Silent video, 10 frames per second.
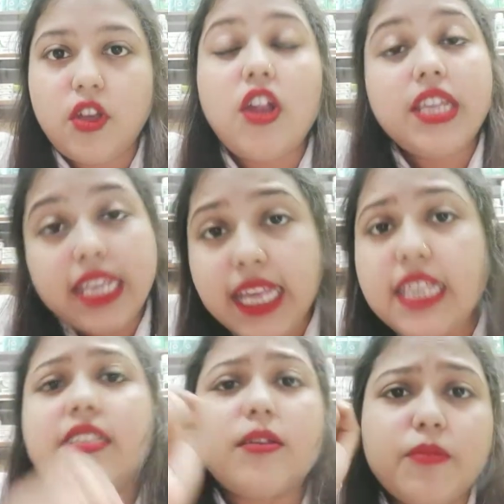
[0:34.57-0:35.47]
और यही
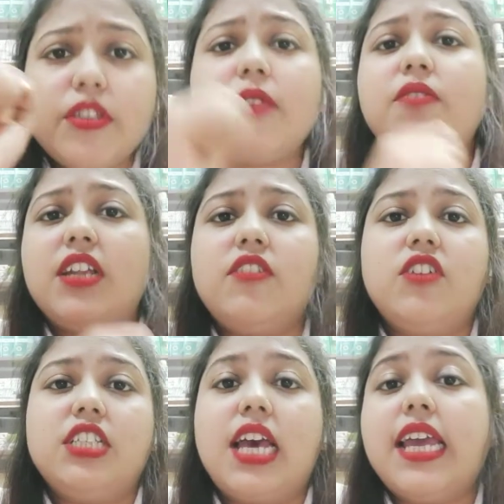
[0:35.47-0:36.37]
सबसे बड़ी
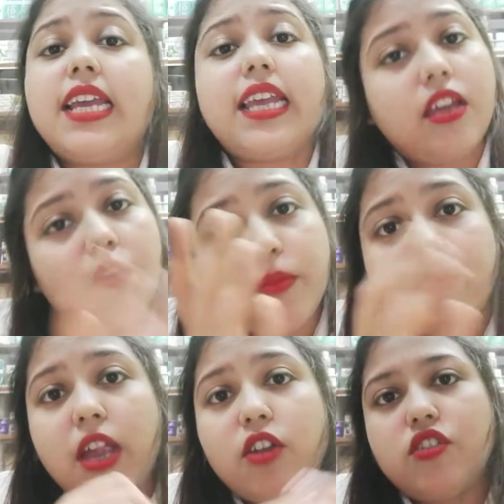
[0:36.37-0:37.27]
वजह है कि हम
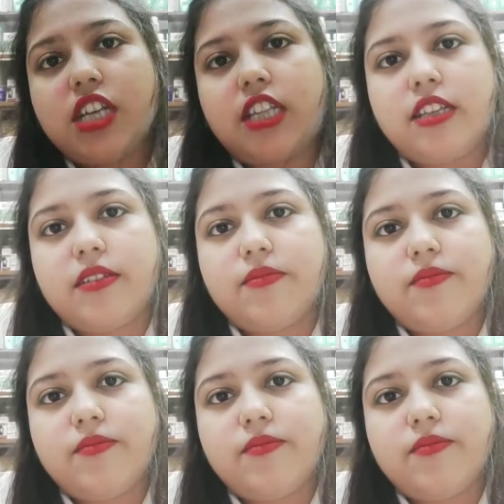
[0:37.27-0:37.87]
बीमार हो जाते हैं